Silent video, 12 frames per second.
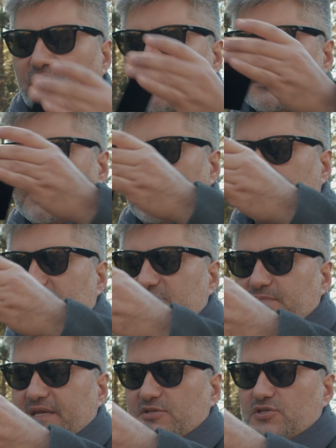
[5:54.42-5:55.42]
eu vou
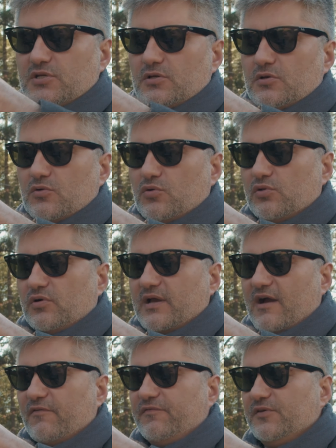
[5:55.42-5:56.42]
simplesmente
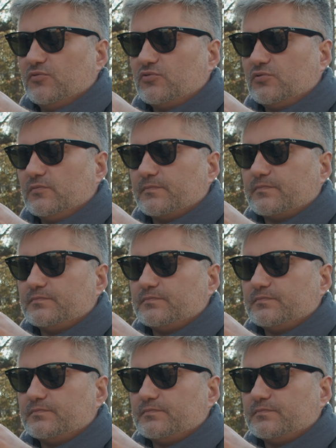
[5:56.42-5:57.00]
colocar o filtro